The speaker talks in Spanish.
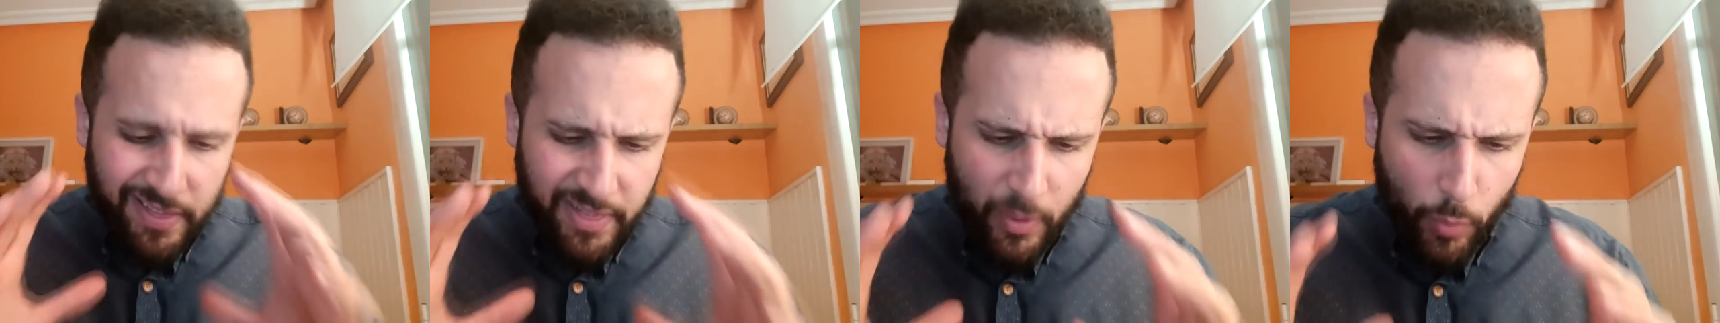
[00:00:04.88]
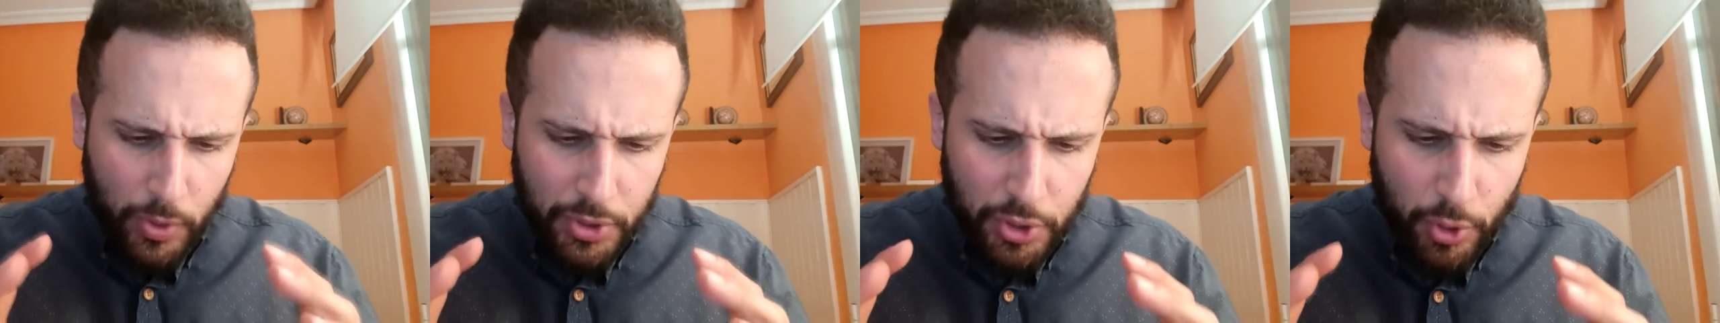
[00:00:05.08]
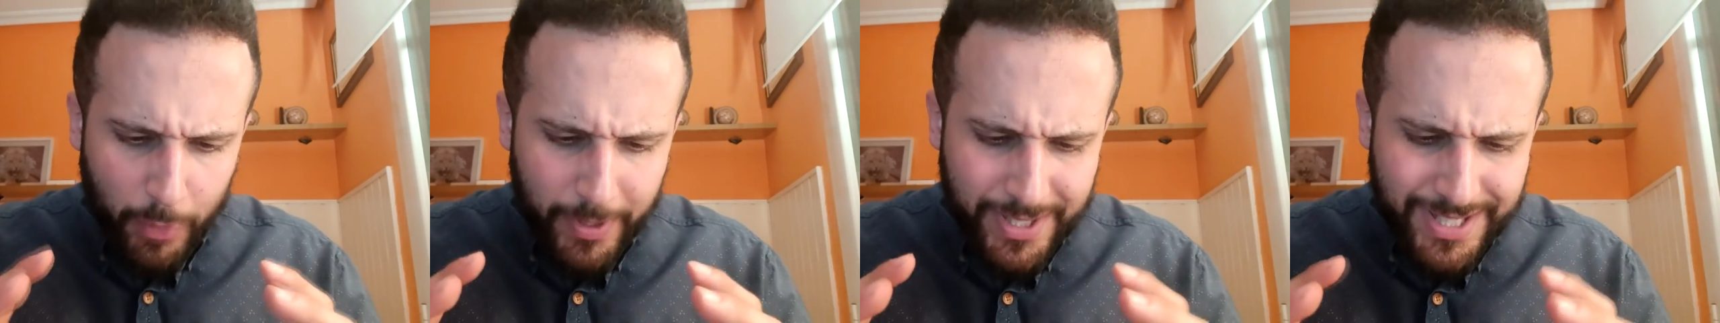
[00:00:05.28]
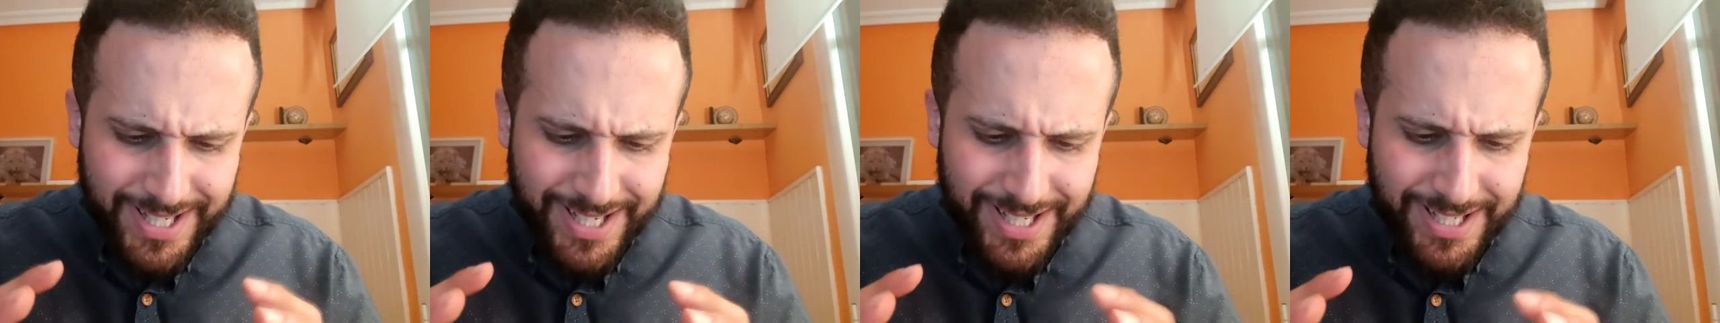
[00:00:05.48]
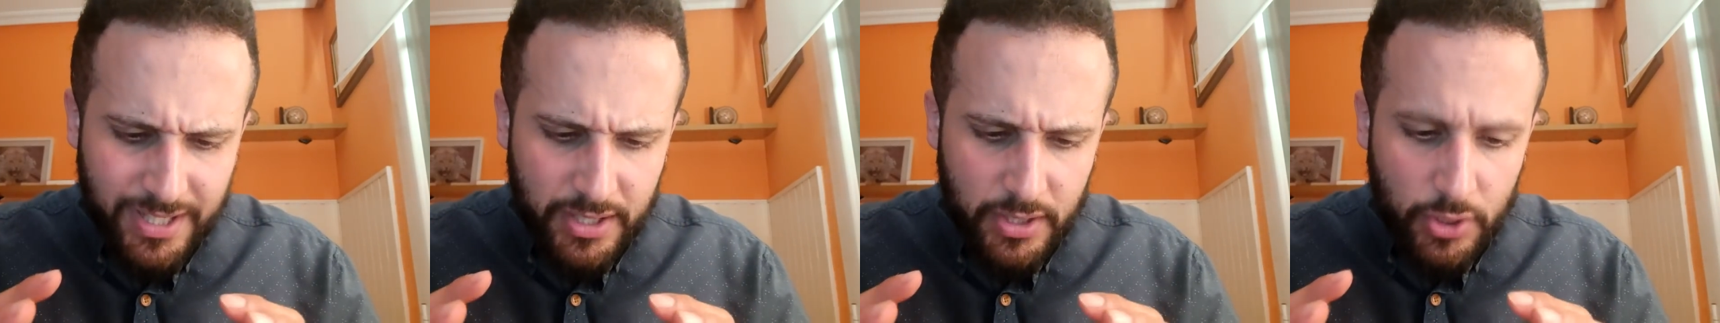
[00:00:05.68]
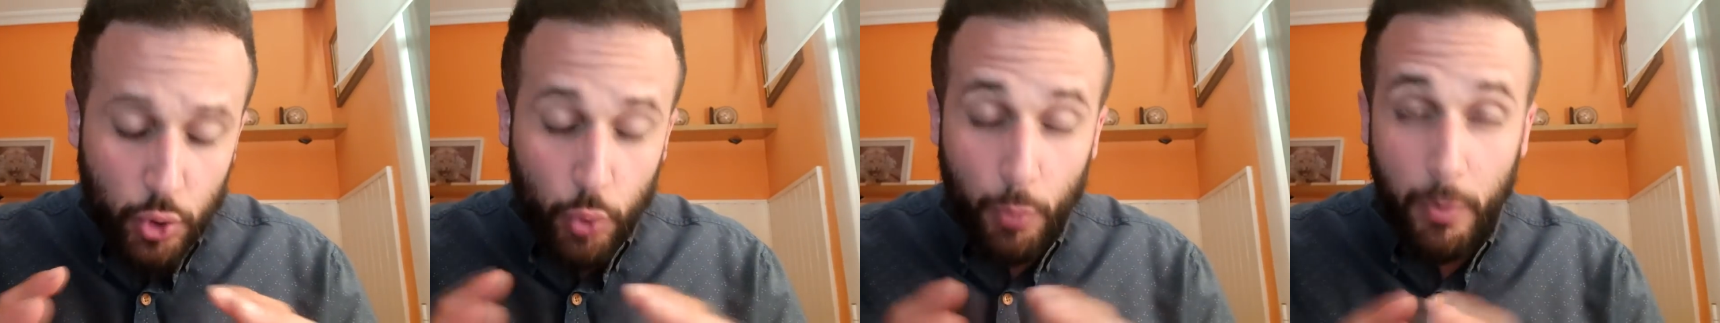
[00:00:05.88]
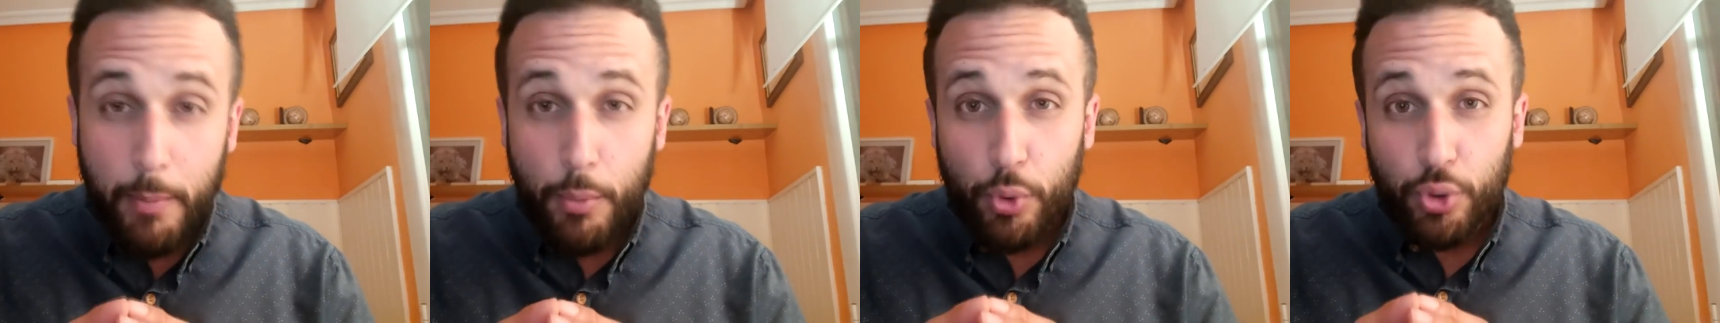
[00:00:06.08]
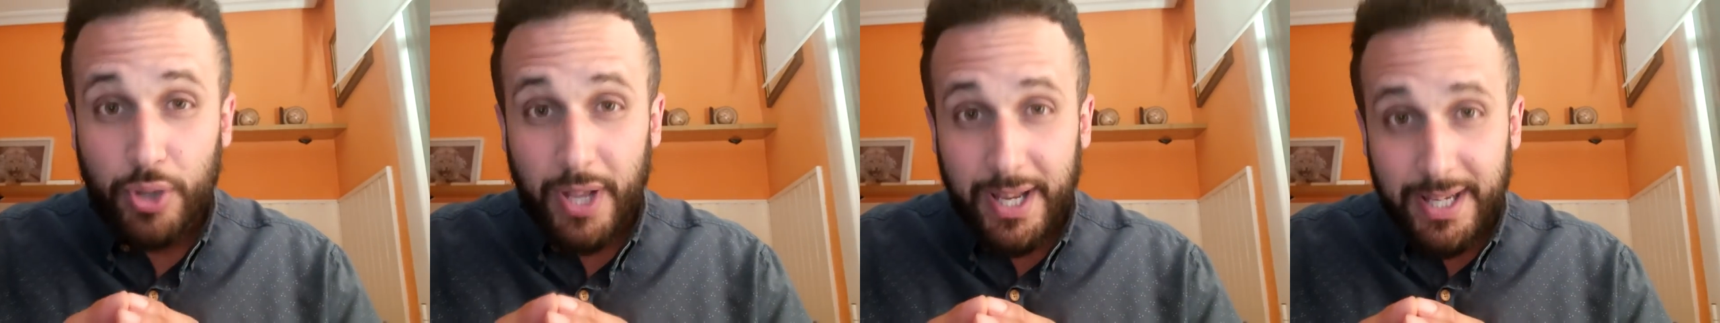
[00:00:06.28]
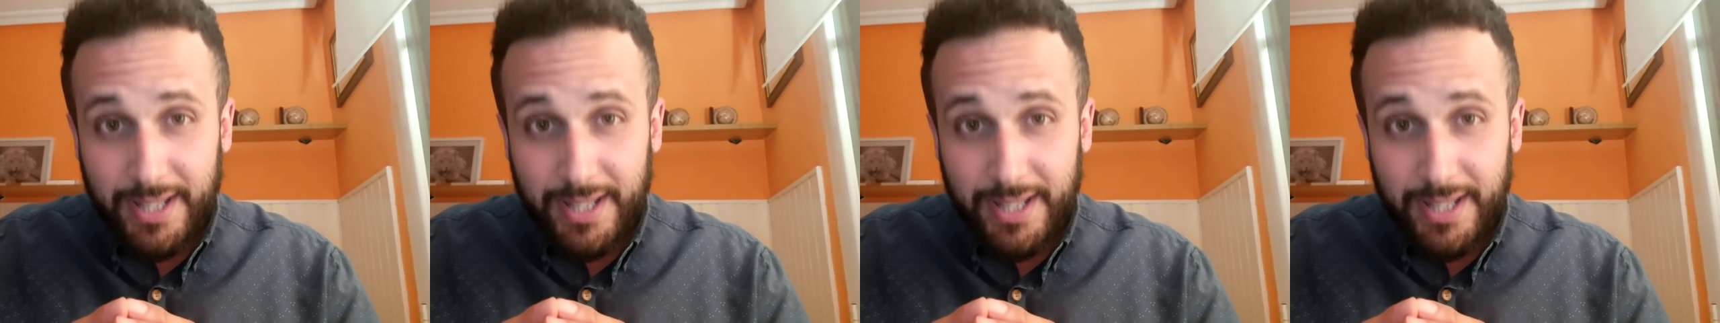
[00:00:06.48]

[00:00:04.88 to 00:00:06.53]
Hace cuatro meses subimos a